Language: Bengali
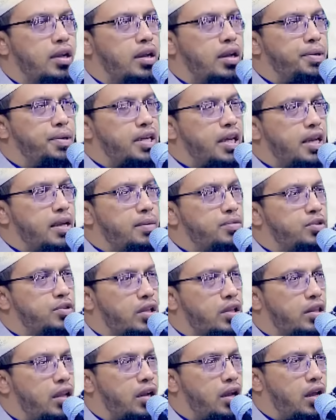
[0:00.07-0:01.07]
নবী করিম
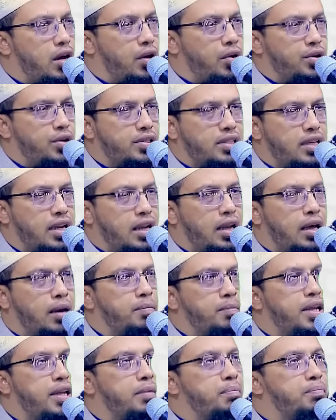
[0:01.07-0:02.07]

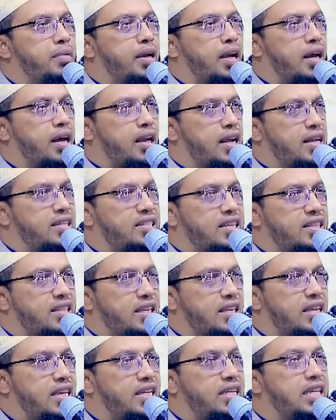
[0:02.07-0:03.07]
সাল্লামের মেয়ারাজে
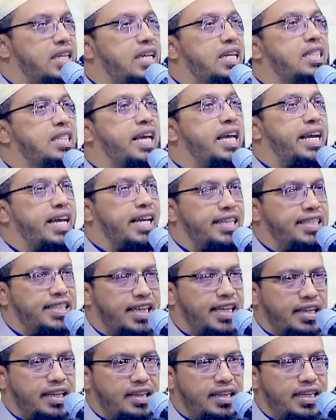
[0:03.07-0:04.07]
তিনি কি
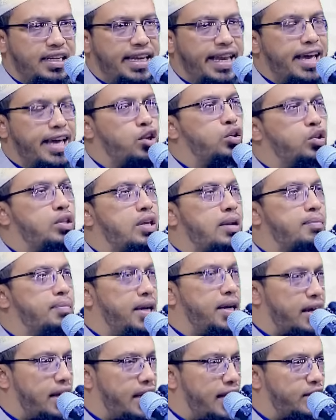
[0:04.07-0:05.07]
দেখেছেন কেন তার
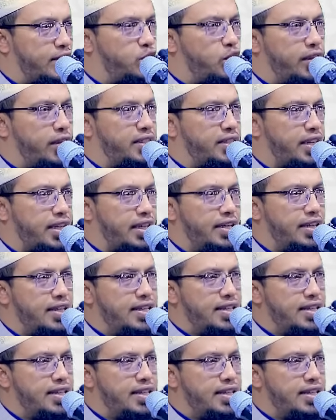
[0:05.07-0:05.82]
মেয়ারাজ হয়েছে